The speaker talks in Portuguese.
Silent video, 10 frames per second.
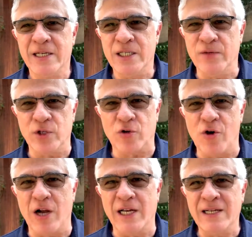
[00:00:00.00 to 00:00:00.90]
Tive
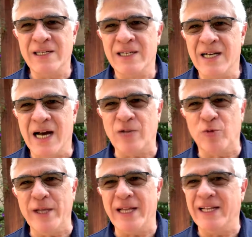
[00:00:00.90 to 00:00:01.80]
escola,
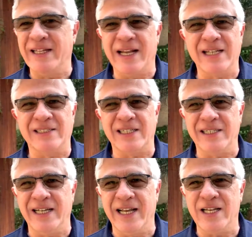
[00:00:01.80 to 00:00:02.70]
atuei na liderança
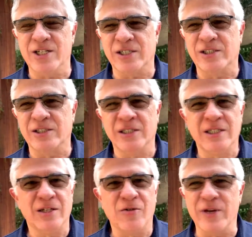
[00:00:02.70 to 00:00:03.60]
de igrejas,
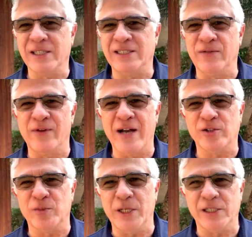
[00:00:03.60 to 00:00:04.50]
conheci
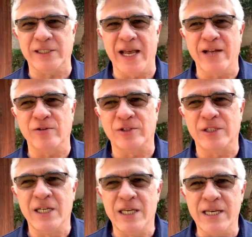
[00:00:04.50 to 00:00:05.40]
vários
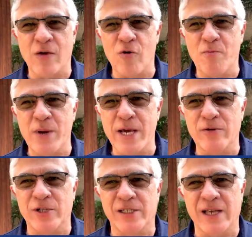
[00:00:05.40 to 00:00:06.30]
ministérios e
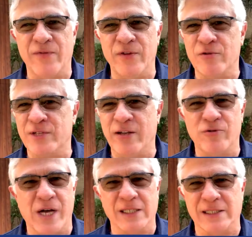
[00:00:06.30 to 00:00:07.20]
acompanho os desafios da
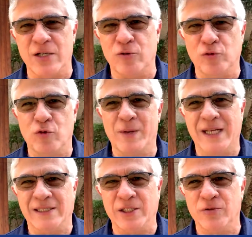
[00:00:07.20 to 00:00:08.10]
educação no
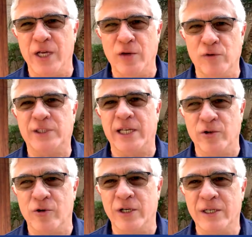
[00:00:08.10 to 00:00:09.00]
Brasil e no
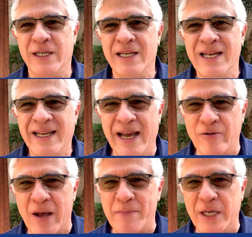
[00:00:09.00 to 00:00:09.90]
exterior.
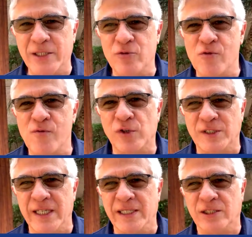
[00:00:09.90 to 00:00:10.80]
Quero repartir com
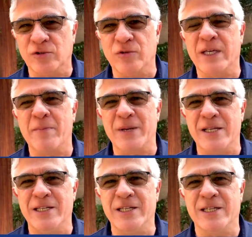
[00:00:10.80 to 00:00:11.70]
vocês o que
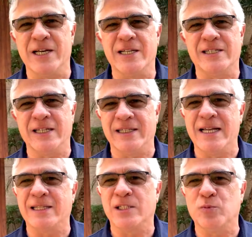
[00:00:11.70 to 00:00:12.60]
aprendi diante de
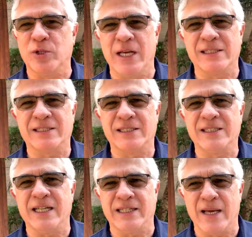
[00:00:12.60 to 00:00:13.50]
tantas
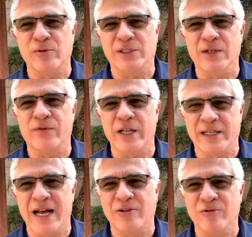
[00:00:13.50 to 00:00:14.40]
mudanças que temos
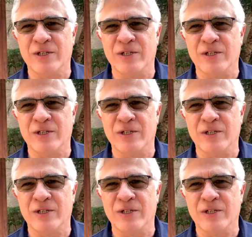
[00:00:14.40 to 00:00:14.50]
enfrentado,